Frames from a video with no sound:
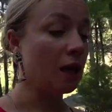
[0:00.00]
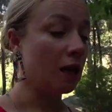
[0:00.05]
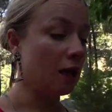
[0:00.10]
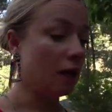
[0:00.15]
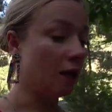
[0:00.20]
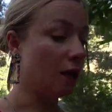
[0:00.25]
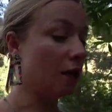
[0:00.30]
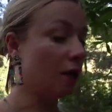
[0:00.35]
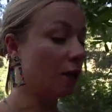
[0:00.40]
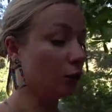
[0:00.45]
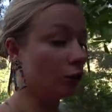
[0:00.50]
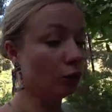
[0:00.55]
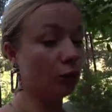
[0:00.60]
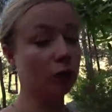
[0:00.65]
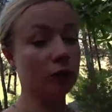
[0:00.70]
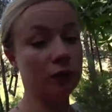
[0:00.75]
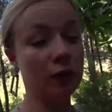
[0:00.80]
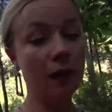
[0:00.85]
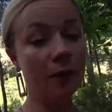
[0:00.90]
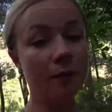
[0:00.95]
И тут и
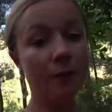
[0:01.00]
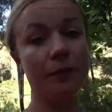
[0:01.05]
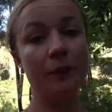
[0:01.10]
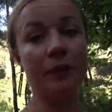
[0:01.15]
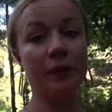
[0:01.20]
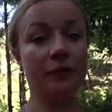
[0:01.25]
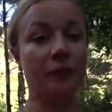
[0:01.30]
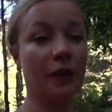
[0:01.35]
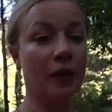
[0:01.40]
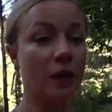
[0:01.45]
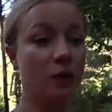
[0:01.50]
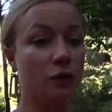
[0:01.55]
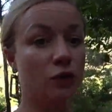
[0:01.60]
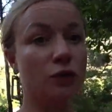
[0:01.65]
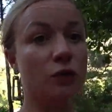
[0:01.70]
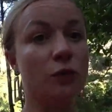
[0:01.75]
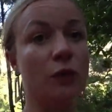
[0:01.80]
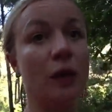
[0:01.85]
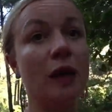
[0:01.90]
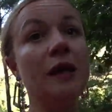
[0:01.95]
там
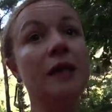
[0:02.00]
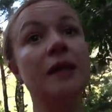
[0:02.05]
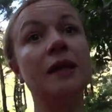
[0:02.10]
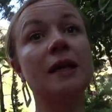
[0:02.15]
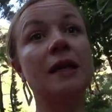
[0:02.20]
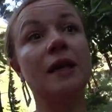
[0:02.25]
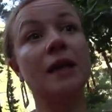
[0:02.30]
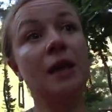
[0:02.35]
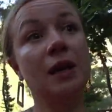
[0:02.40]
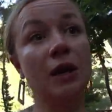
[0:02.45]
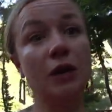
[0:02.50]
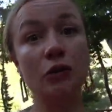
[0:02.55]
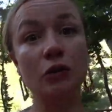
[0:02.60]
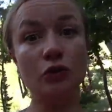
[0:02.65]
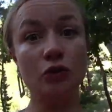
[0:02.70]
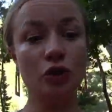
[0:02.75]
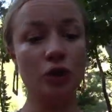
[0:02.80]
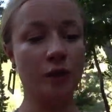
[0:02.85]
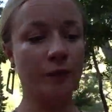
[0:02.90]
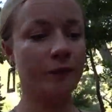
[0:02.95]
появляются маленькие
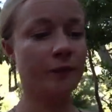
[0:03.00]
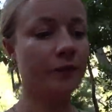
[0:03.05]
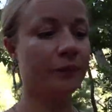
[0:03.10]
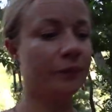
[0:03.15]
огонечки.